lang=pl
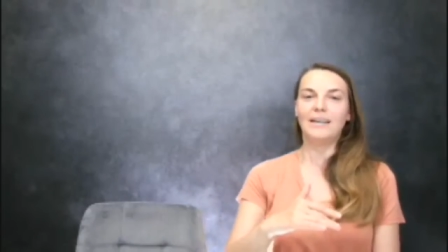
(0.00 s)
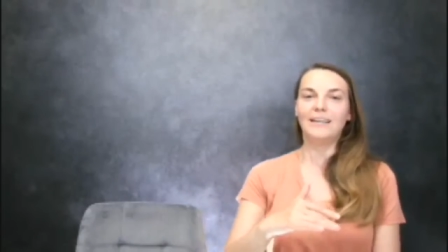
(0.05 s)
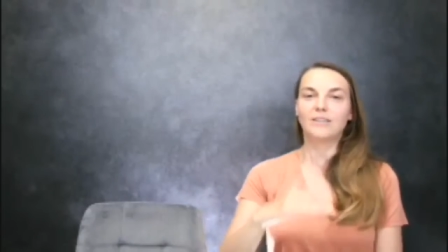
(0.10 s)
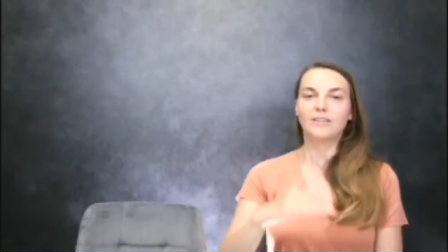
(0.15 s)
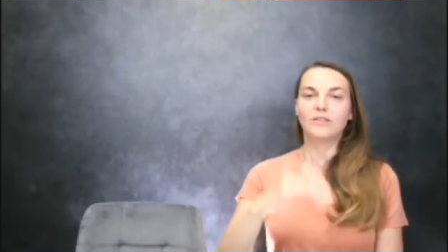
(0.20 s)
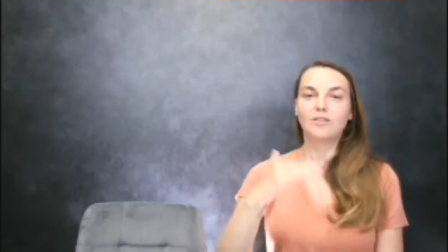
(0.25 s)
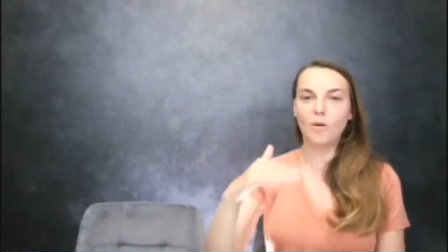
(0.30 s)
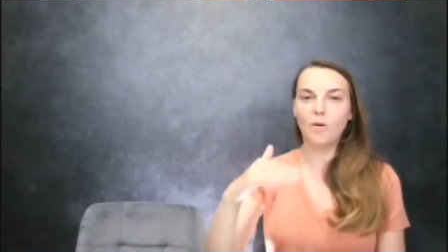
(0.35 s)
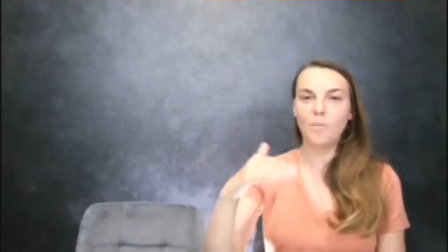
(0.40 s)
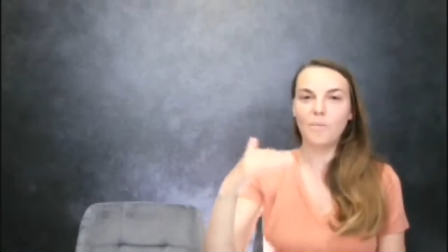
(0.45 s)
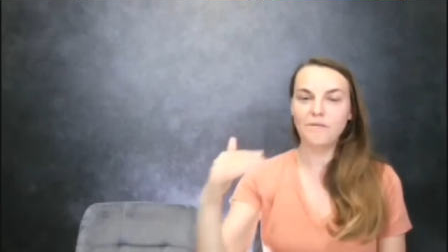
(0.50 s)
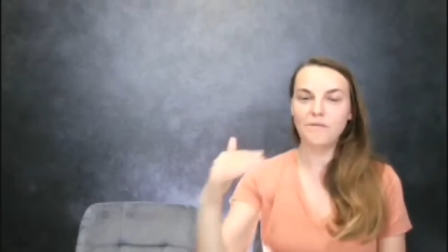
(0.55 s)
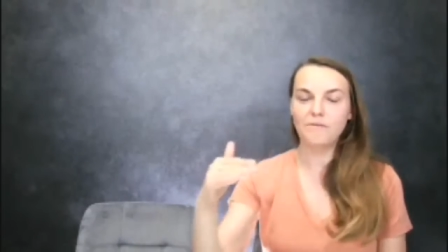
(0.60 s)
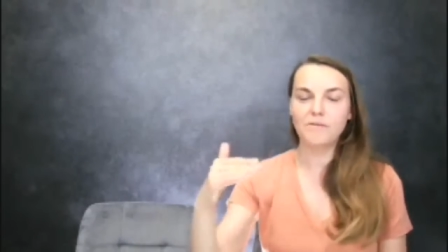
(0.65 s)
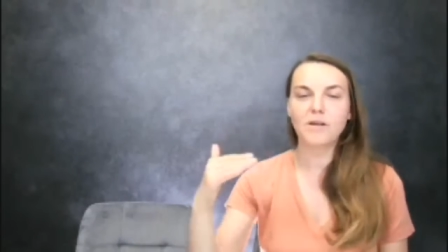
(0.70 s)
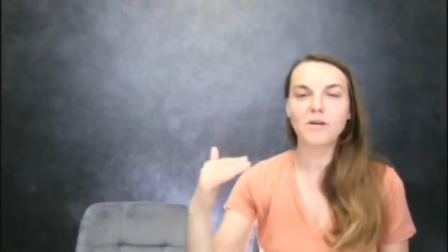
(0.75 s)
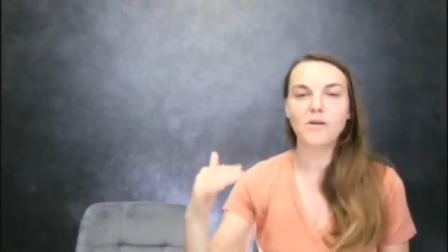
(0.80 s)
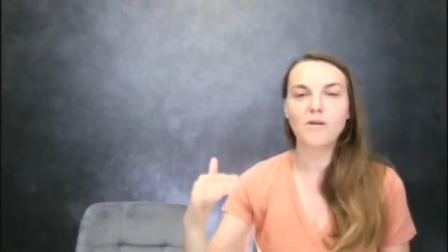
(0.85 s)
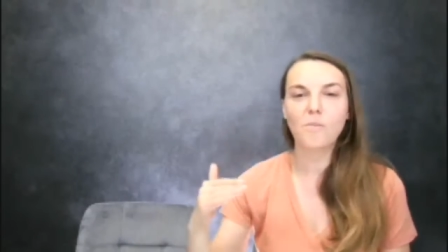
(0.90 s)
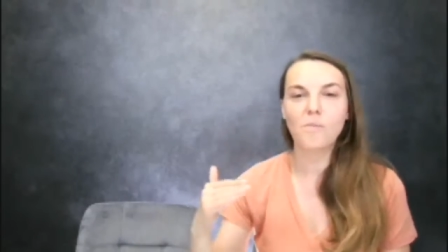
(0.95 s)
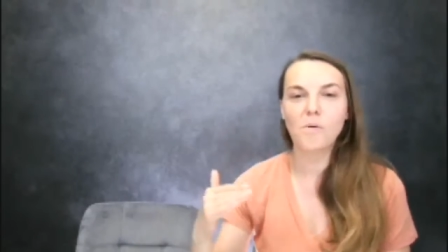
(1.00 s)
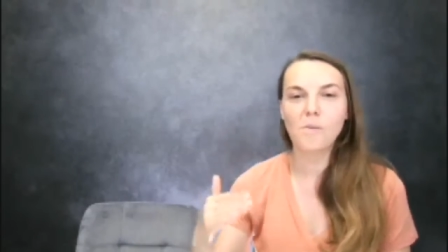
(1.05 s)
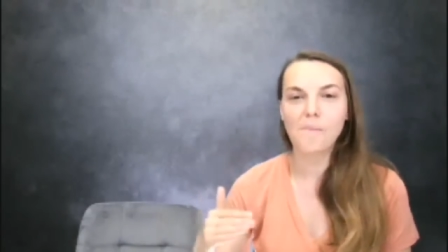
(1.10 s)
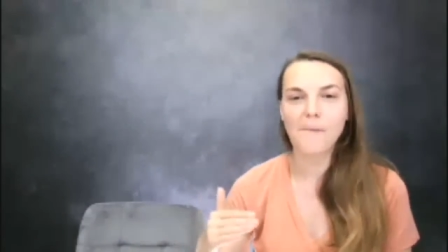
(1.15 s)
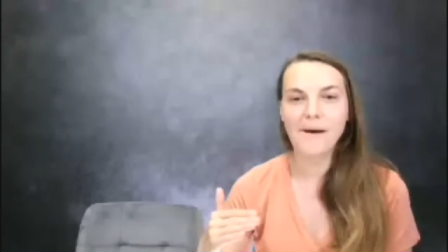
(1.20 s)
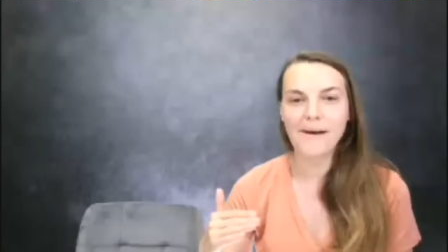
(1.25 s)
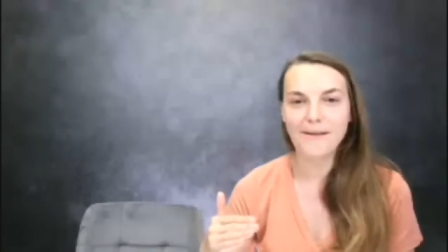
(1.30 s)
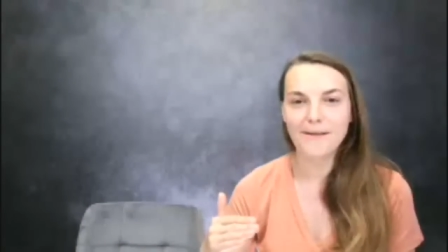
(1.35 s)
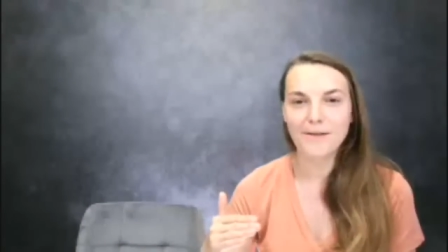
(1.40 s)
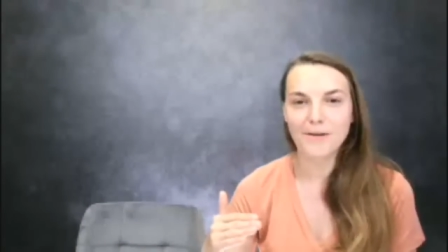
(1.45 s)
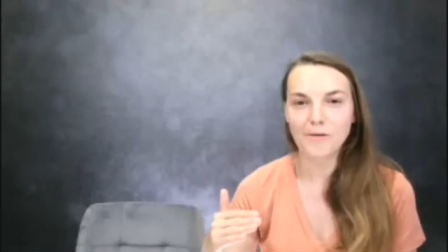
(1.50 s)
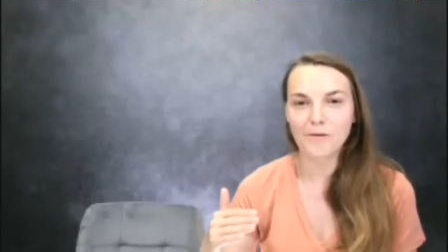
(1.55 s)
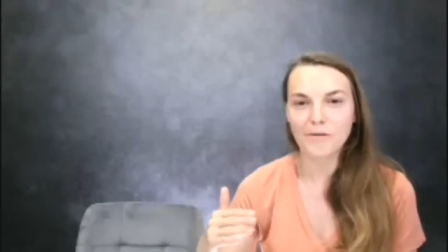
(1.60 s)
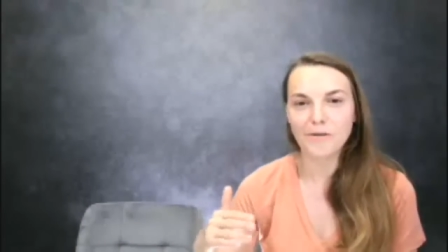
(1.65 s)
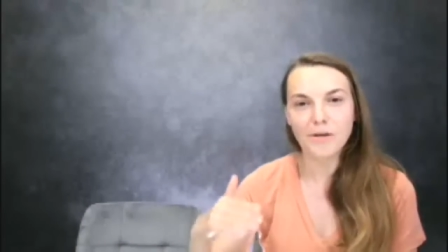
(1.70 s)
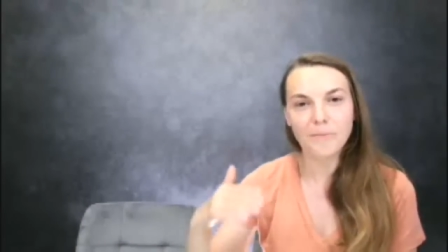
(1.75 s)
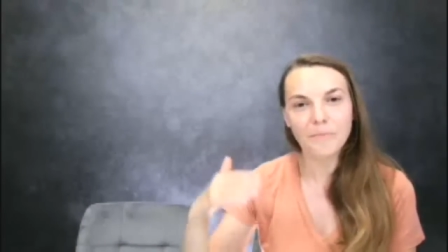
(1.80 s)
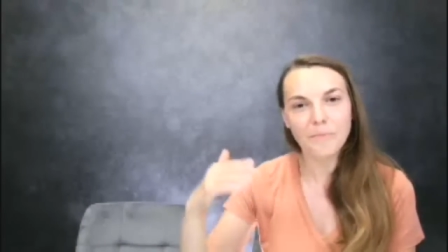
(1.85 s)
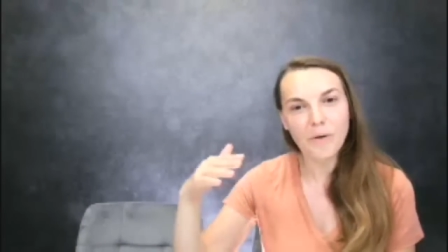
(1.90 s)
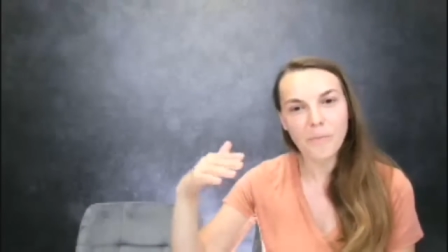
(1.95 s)
do pewnego momentu,
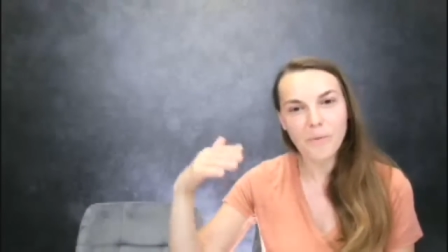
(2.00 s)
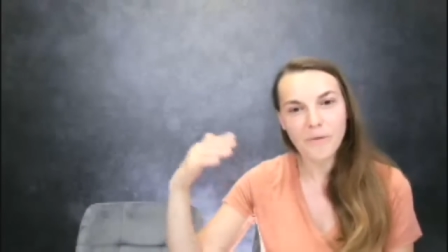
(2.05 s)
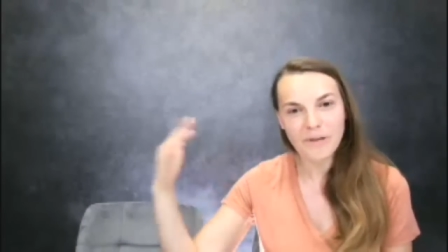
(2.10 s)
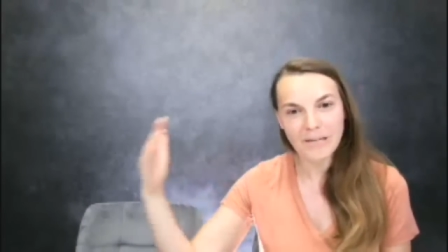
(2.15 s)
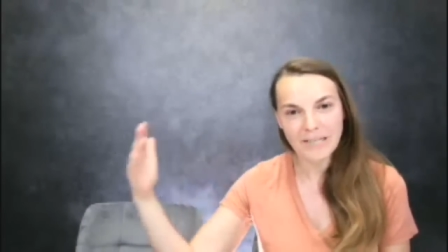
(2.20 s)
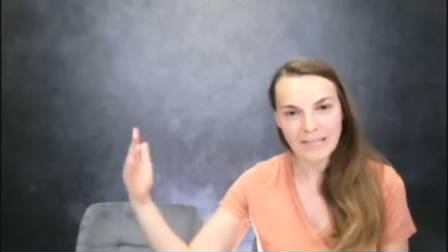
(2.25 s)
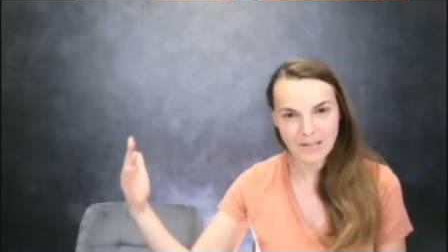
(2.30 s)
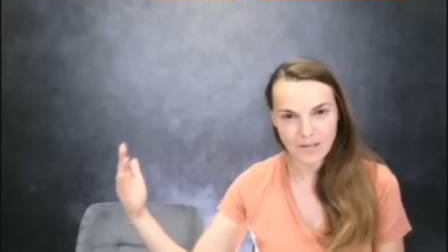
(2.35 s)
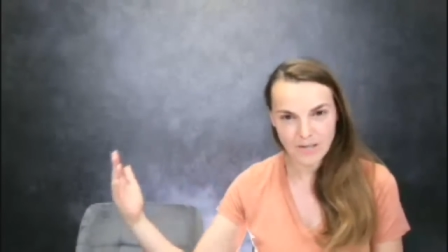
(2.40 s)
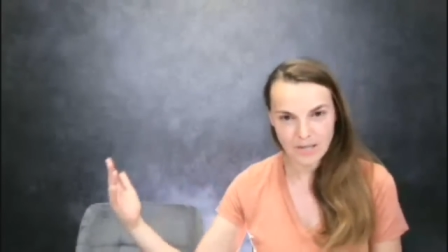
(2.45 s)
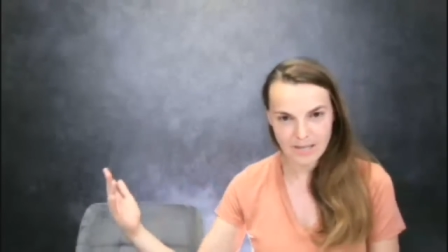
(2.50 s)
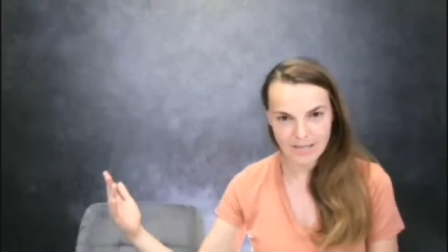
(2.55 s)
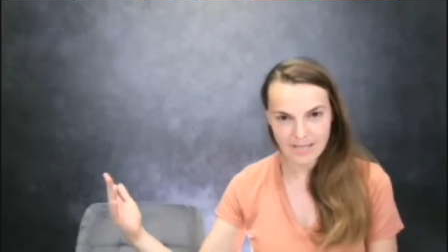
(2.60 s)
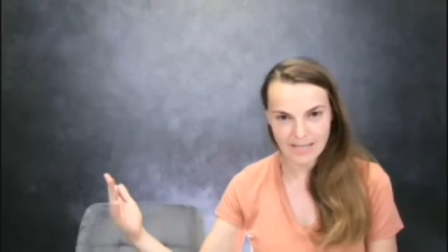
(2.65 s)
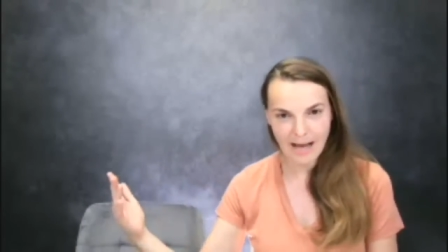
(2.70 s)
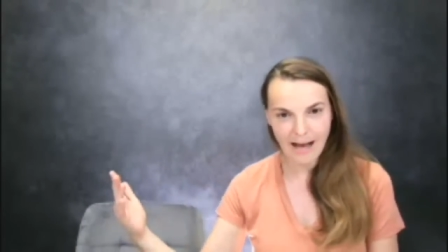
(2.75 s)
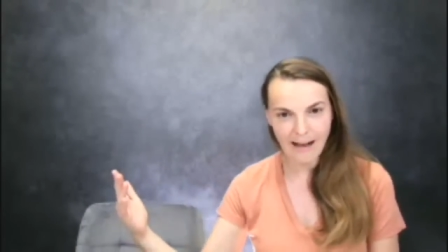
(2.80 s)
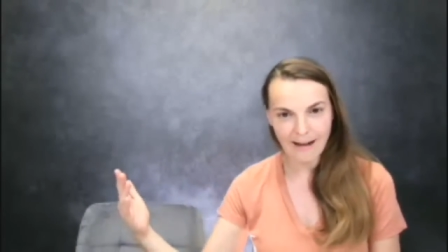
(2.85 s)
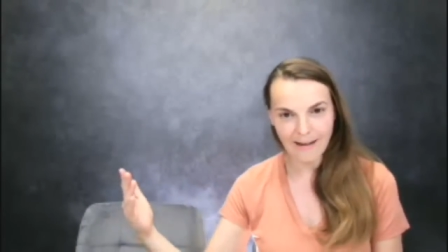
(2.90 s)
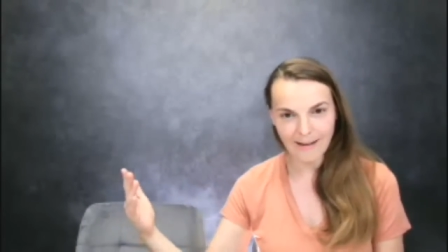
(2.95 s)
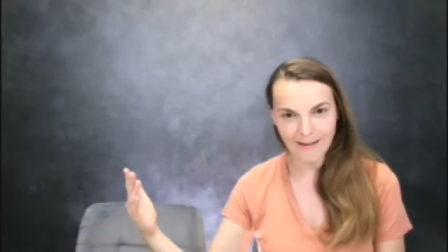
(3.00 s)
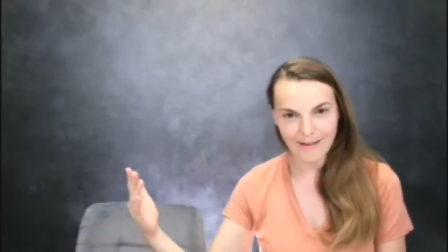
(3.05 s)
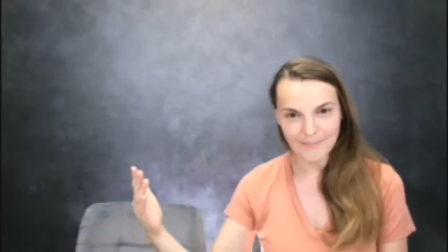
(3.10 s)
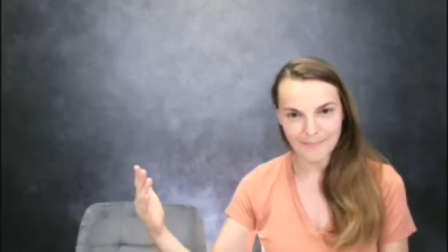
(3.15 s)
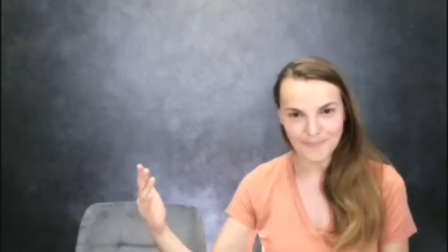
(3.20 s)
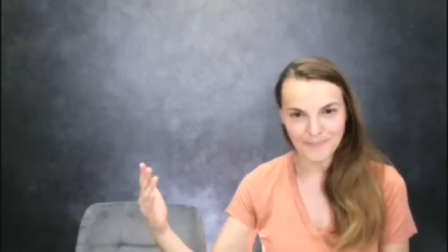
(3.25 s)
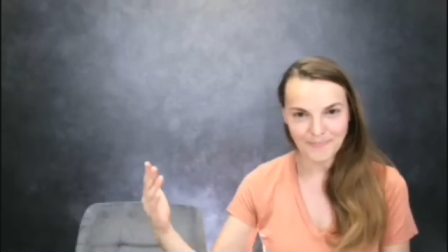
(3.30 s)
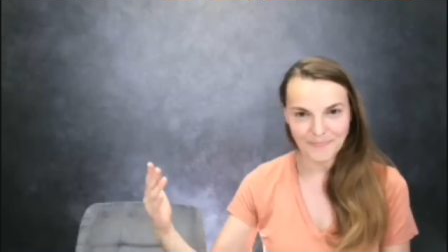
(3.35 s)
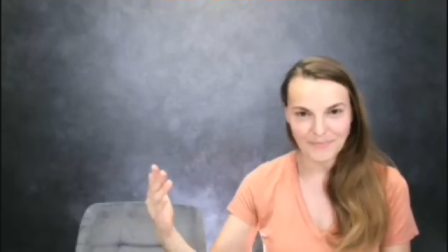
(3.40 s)
nie opowiada co jest dalej.